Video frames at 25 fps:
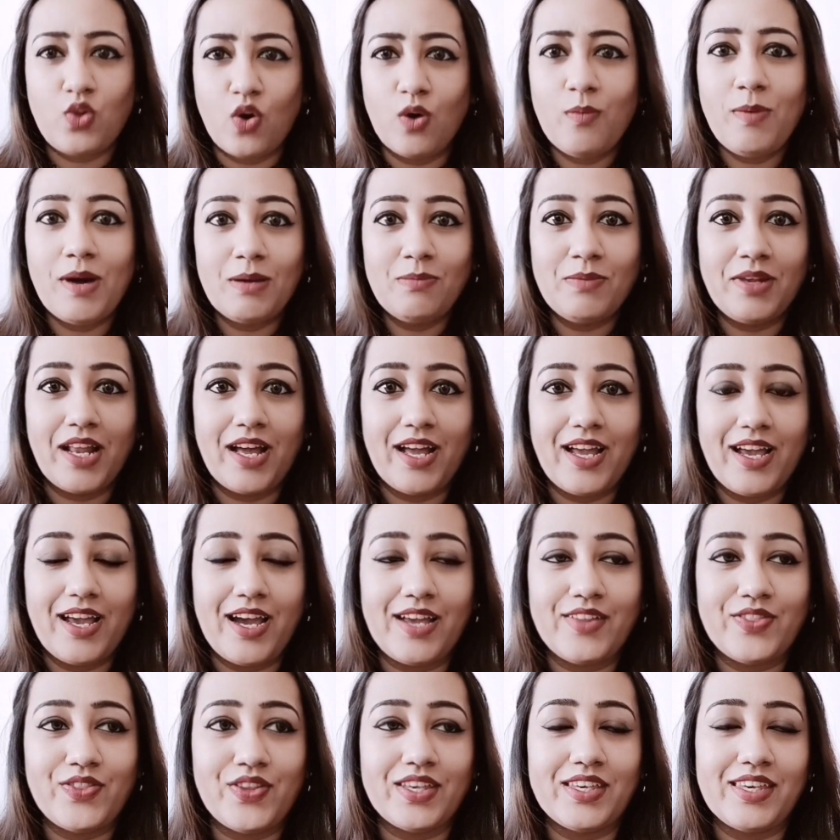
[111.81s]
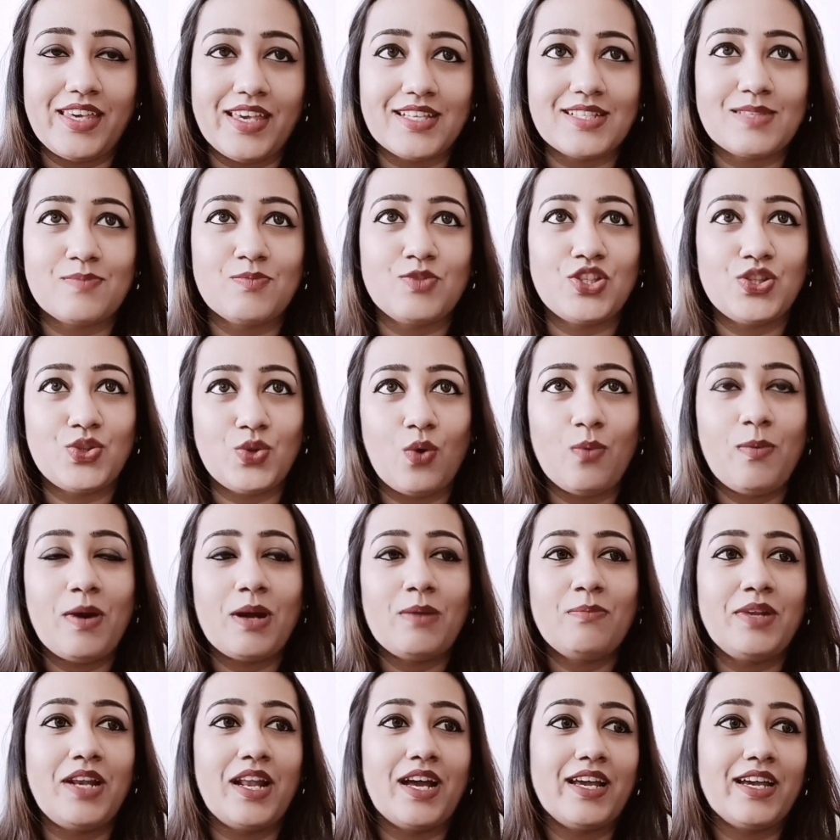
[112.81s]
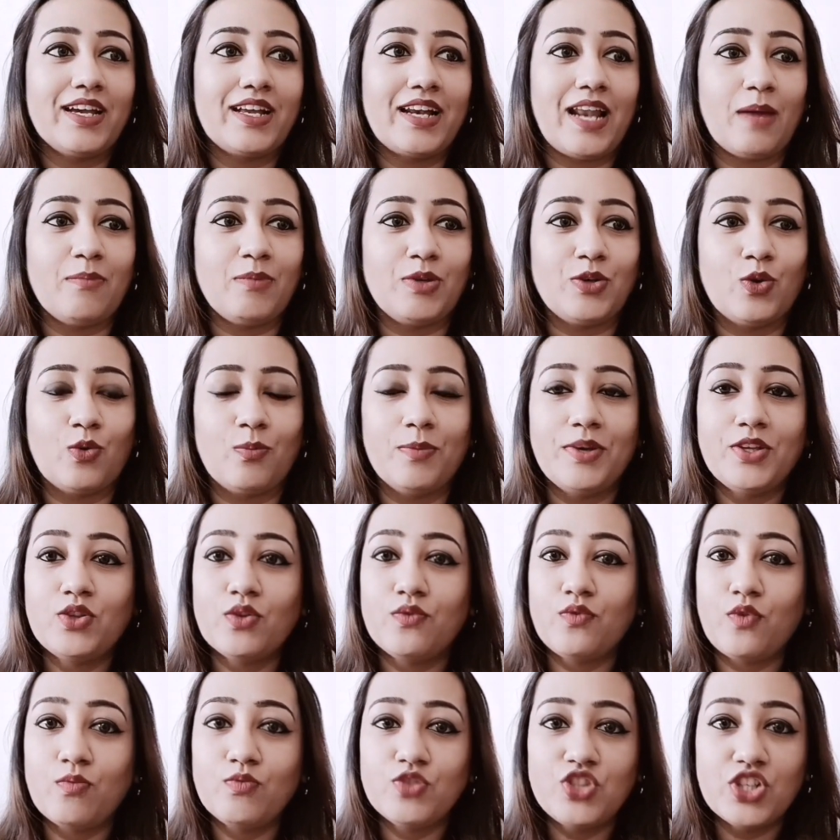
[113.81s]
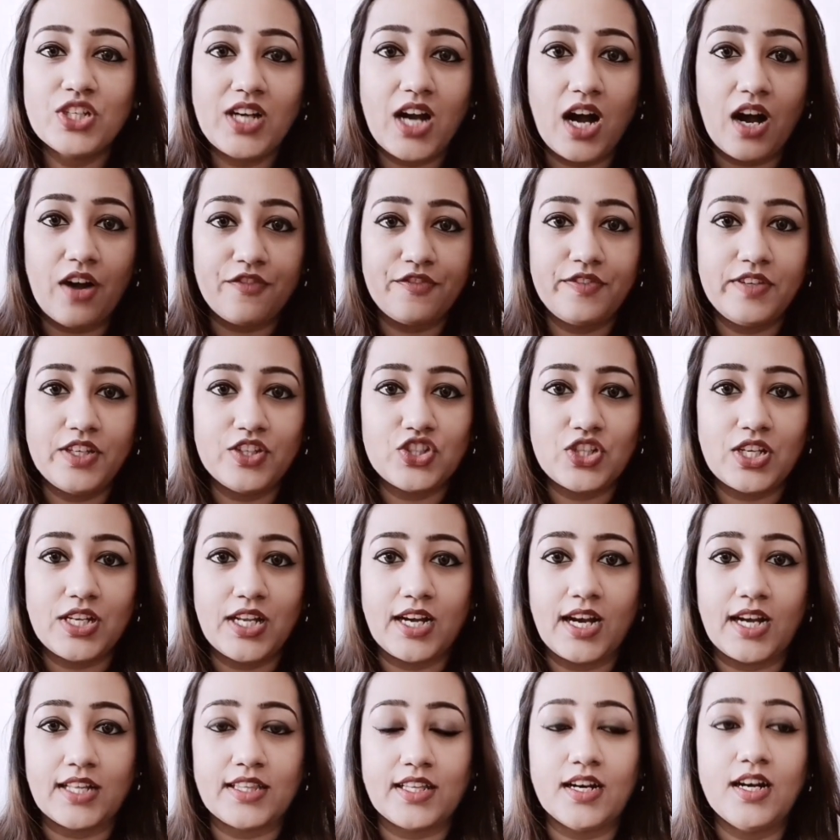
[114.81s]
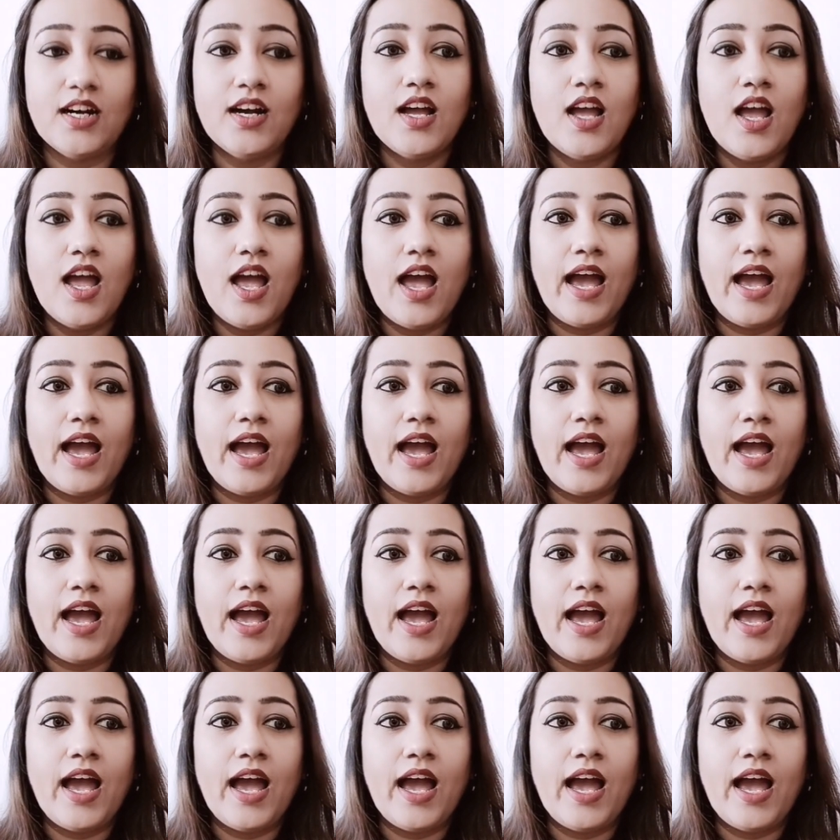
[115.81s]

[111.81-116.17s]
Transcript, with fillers: दो बार मिला है आई थिंक येस मुझे दो बार मिला है ग्लैमिगो में तो वो मुझे काफ़ी अच्छा लगा था